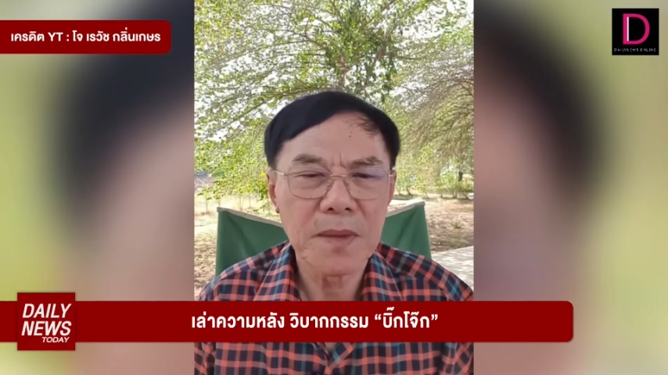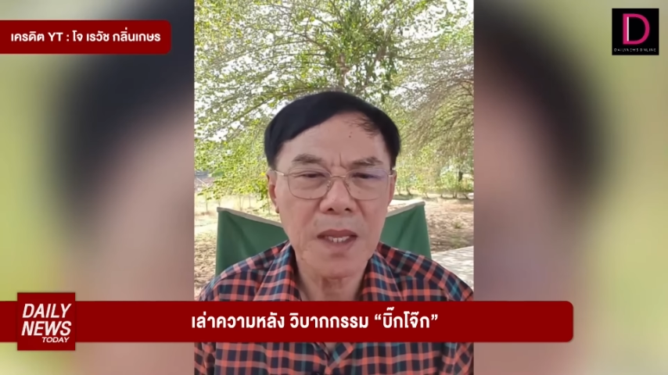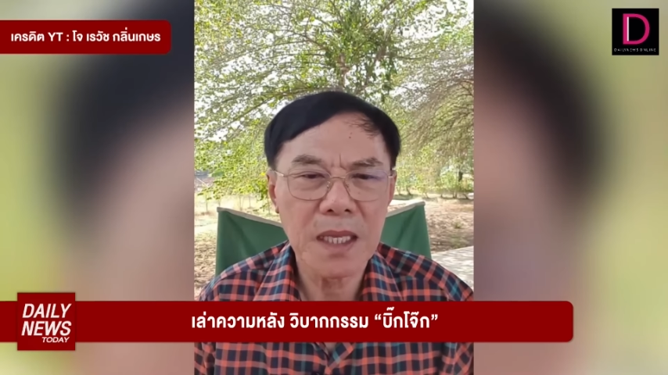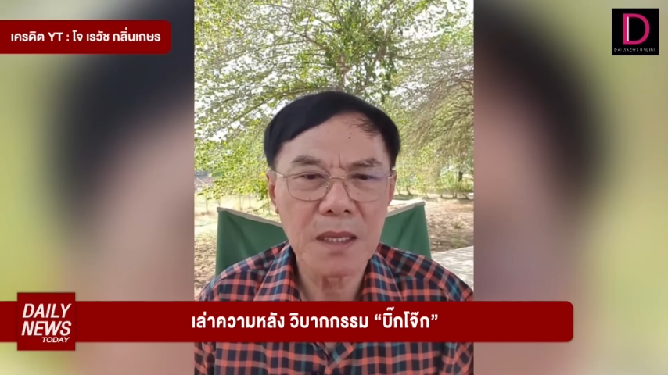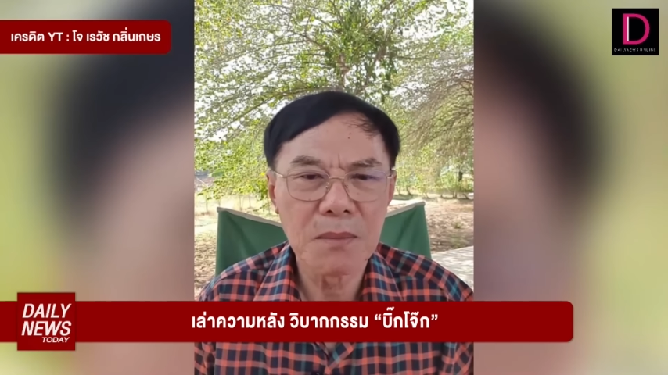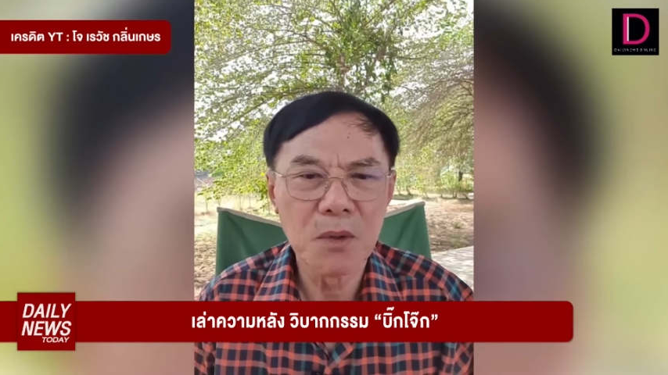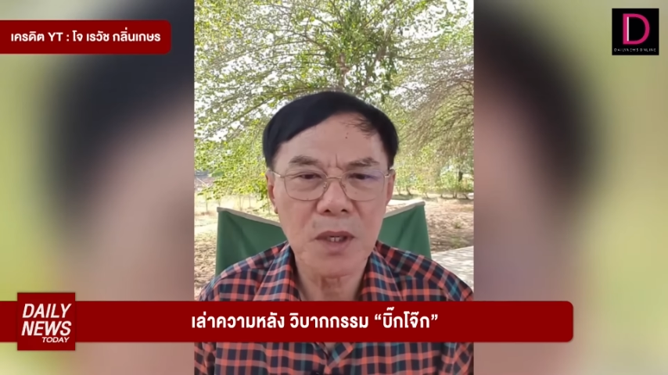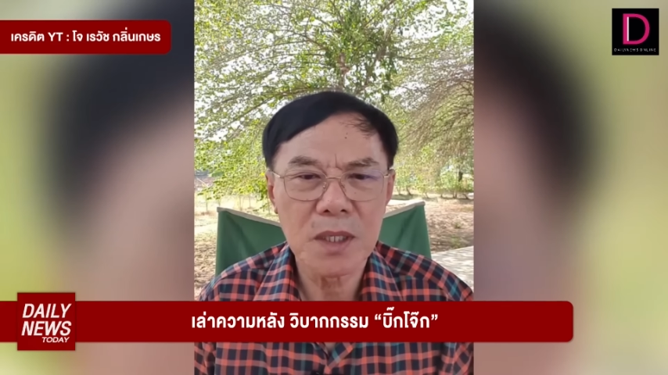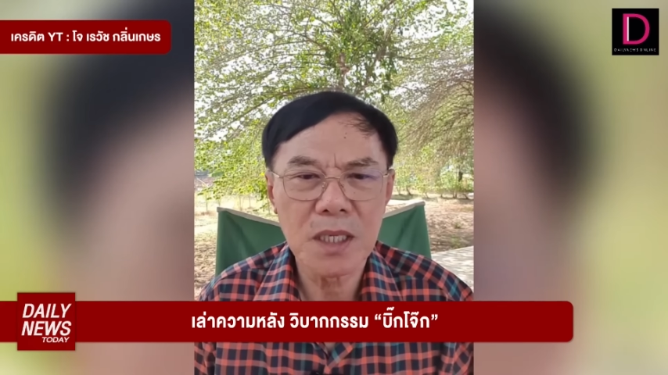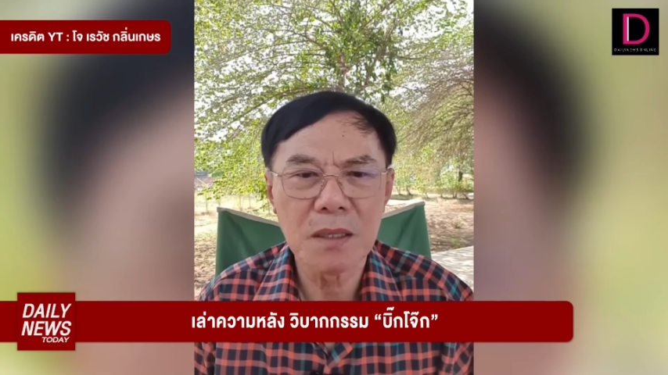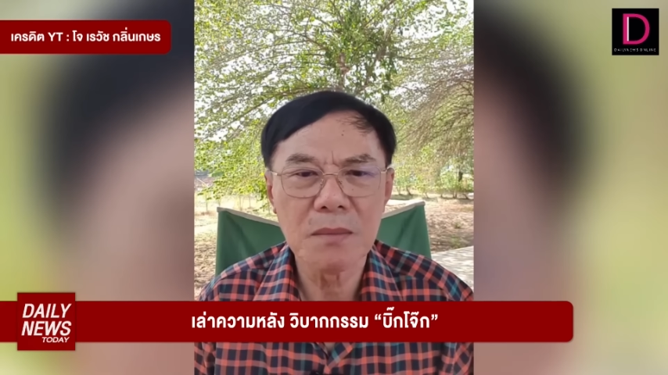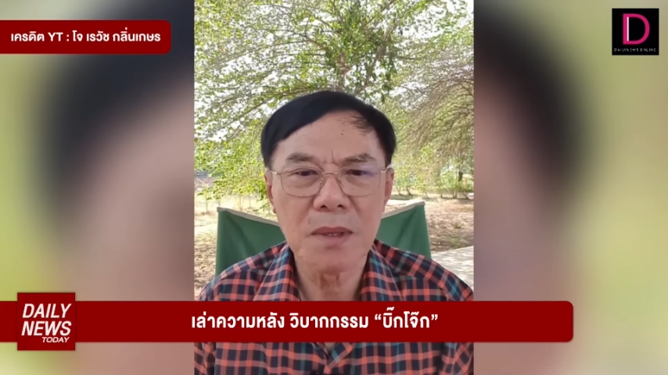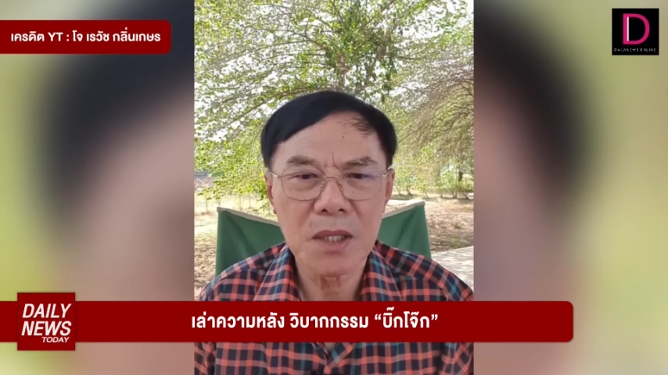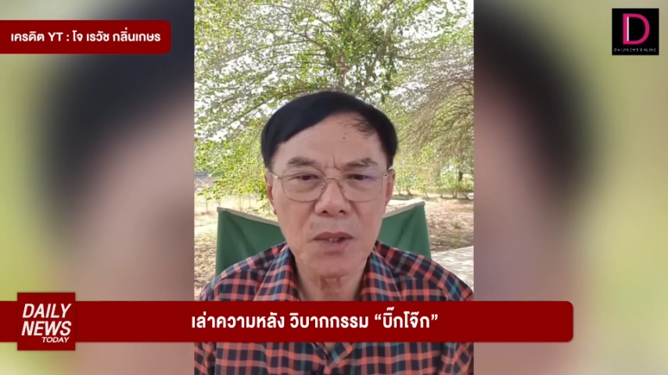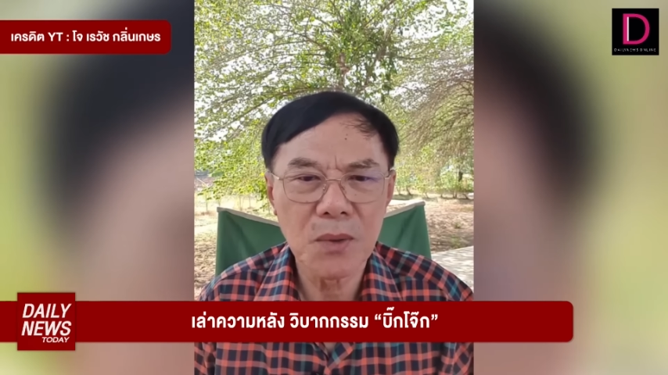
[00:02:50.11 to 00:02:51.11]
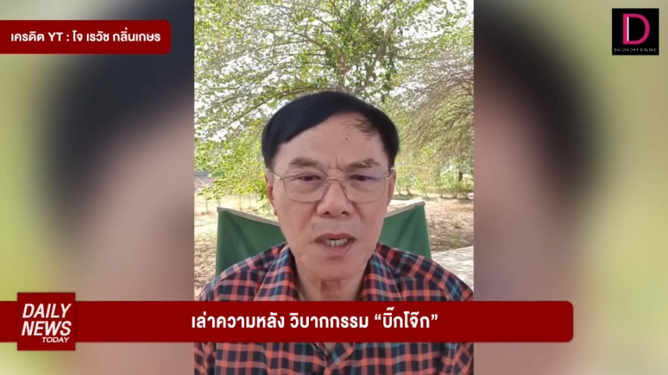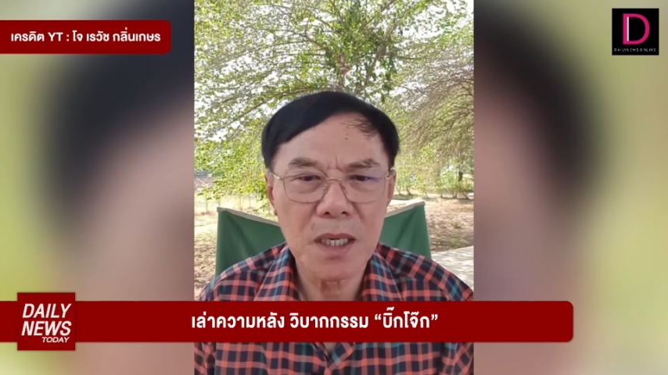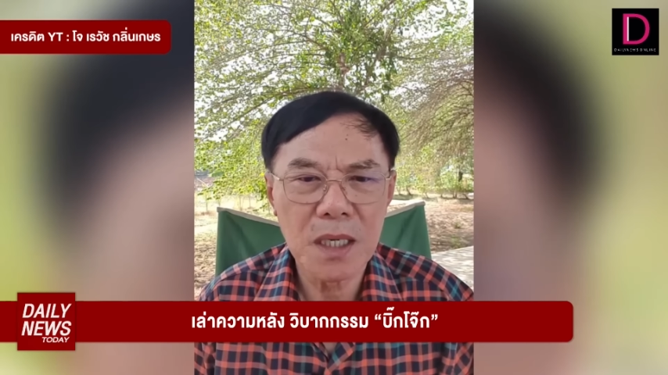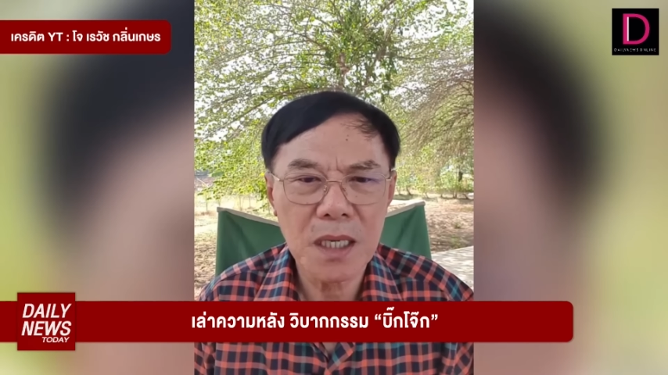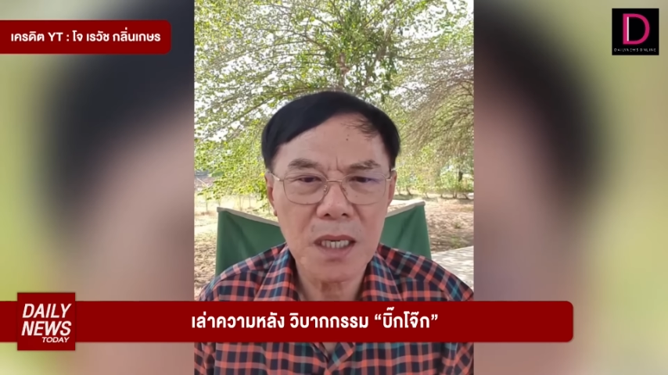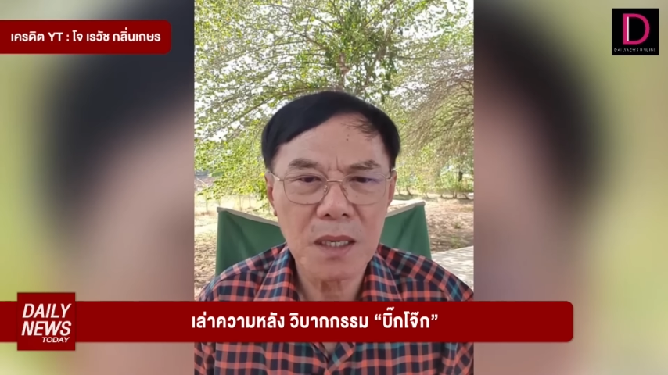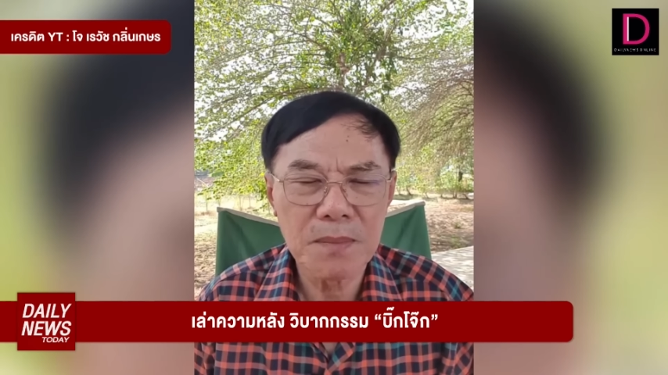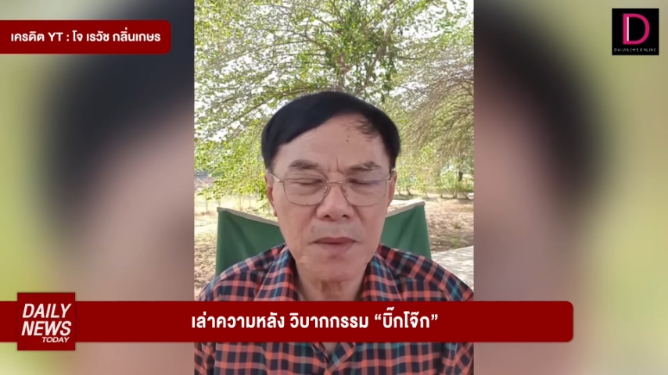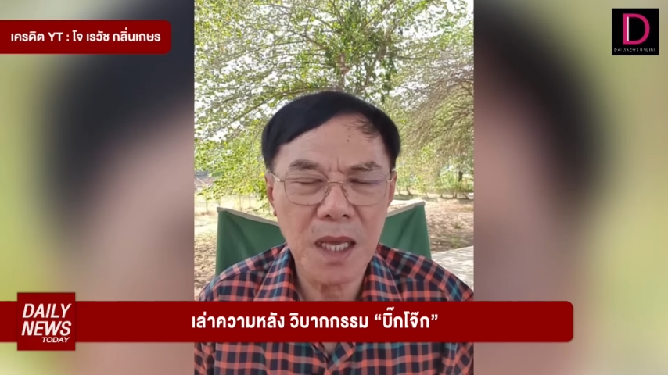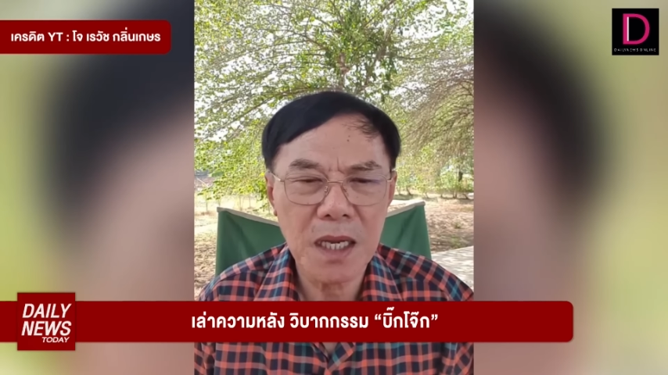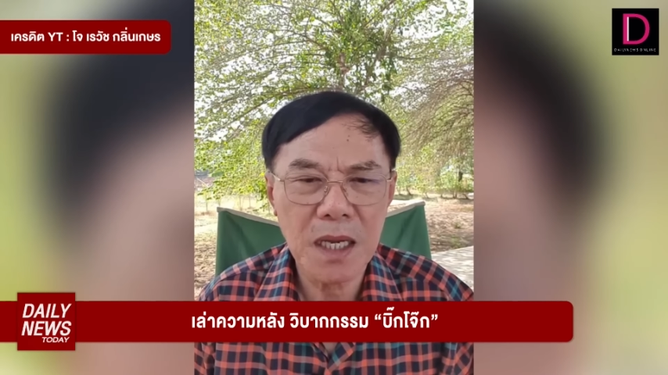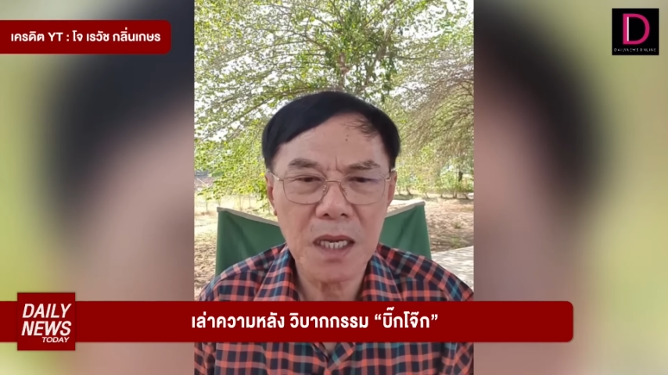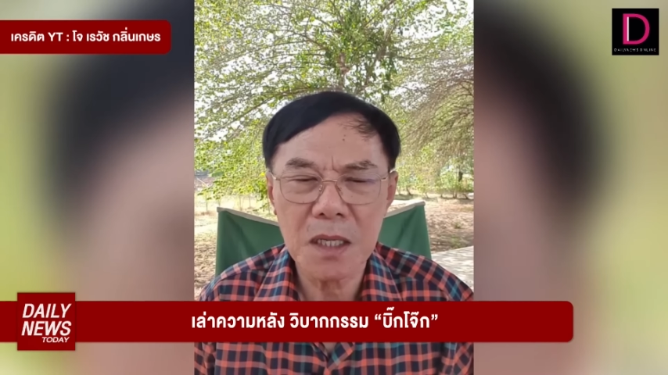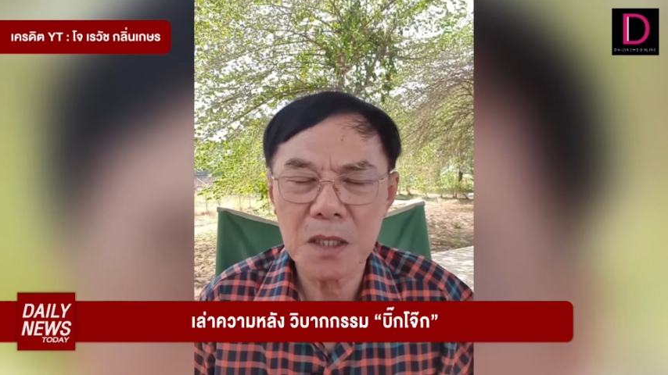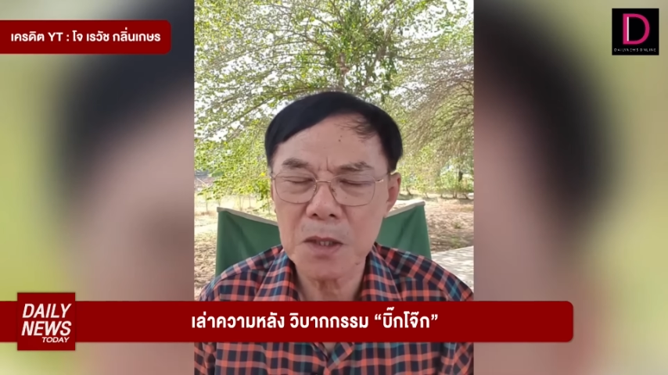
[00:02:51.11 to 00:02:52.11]
ในตำรวจชั้นประทวนนะครับ แต่
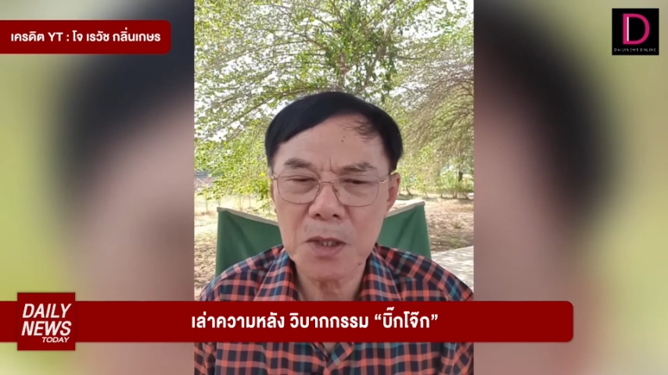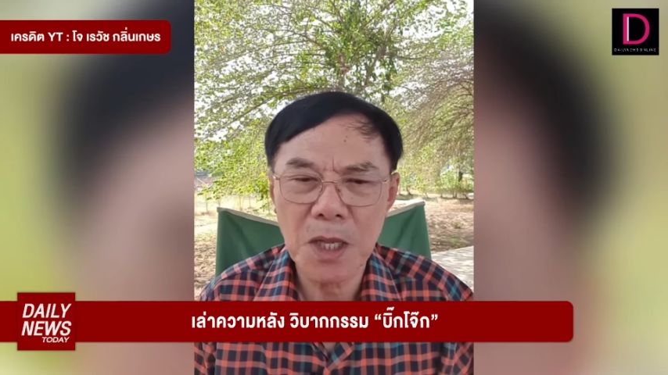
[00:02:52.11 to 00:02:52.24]
ก็